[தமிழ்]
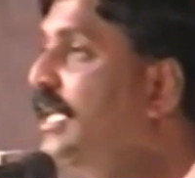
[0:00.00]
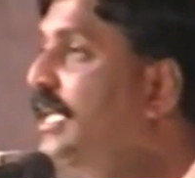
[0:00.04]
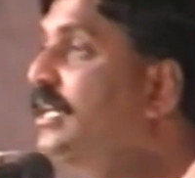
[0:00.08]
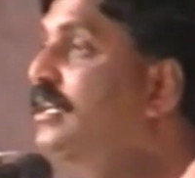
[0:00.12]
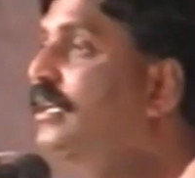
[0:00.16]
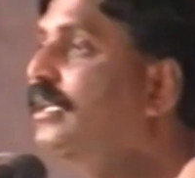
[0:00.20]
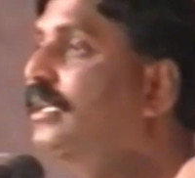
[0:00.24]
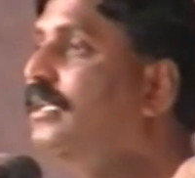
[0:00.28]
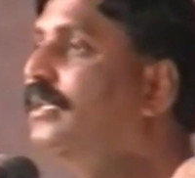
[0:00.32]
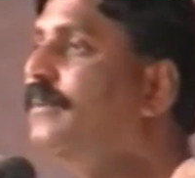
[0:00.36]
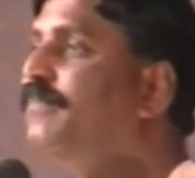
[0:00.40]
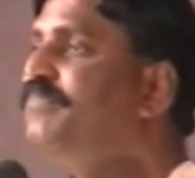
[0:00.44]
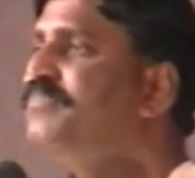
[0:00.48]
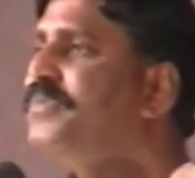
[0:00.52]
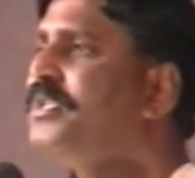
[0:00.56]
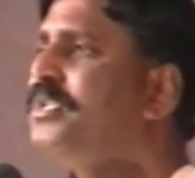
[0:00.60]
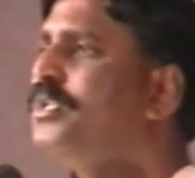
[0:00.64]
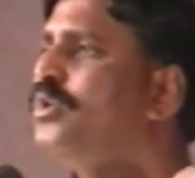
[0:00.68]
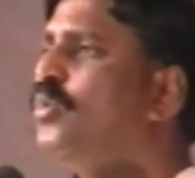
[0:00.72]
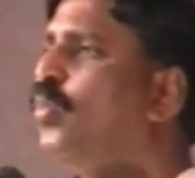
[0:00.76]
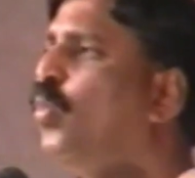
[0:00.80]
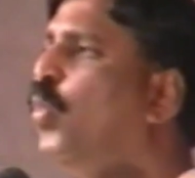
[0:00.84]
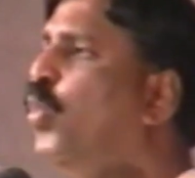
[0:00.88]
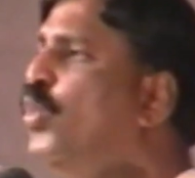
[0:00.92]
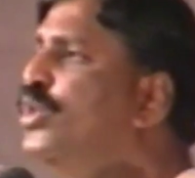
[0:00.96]
என்று
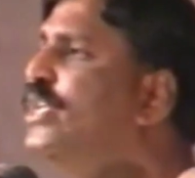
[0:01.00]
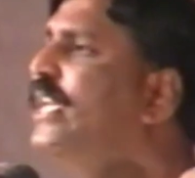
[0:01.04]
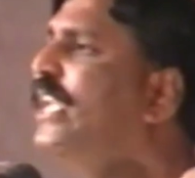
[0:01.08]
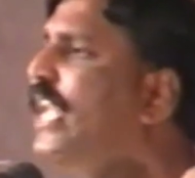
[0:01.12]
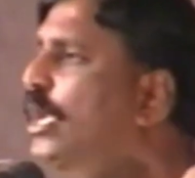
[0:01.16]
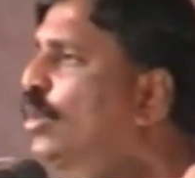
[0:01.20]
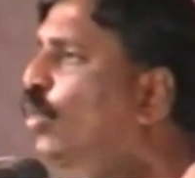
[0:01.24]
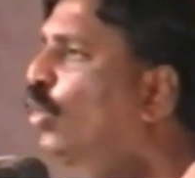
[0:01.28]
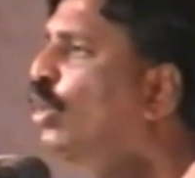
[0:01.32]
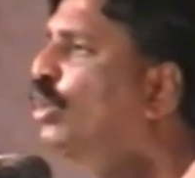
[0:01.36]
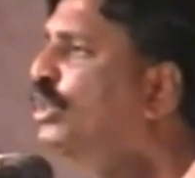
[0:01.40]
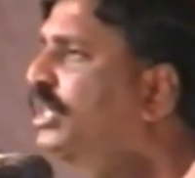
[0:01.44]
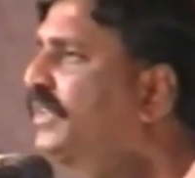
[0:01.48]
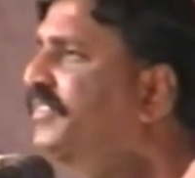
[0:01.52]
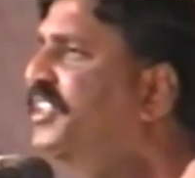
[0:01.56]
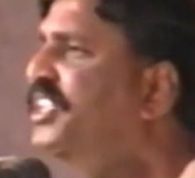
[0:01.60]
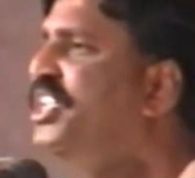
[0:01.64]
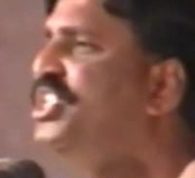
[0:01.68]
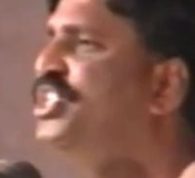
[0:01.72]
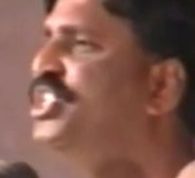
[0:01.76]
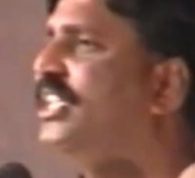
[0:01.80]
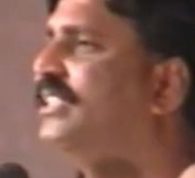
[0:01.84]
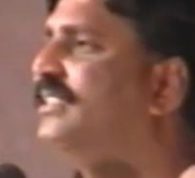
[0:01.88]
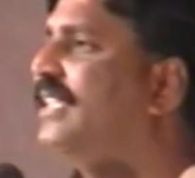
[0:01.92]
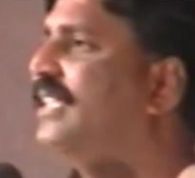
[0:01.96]
உயிரை
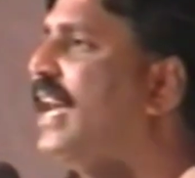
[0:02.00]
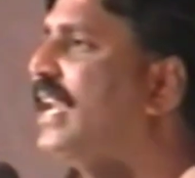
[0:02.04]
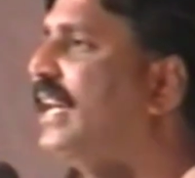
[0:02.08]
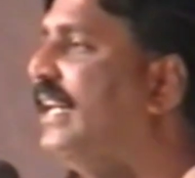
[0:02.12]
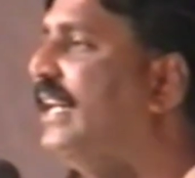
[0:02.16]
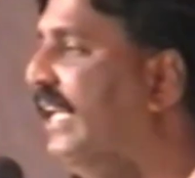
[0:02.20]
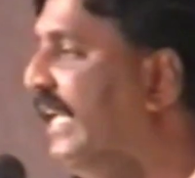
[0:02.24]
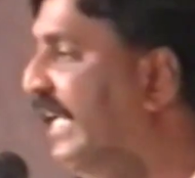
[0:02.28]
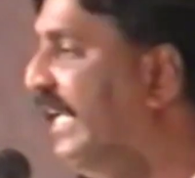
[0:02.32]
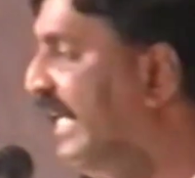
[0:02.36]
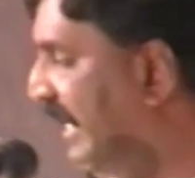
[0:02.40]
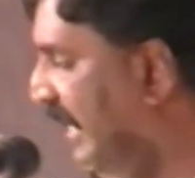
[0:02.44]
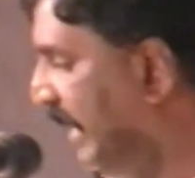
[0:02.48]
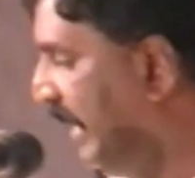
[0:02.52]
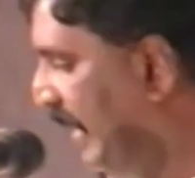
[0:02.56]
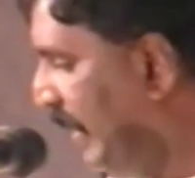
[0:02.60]
கொடுத்துவிட்டு செத்தார்களே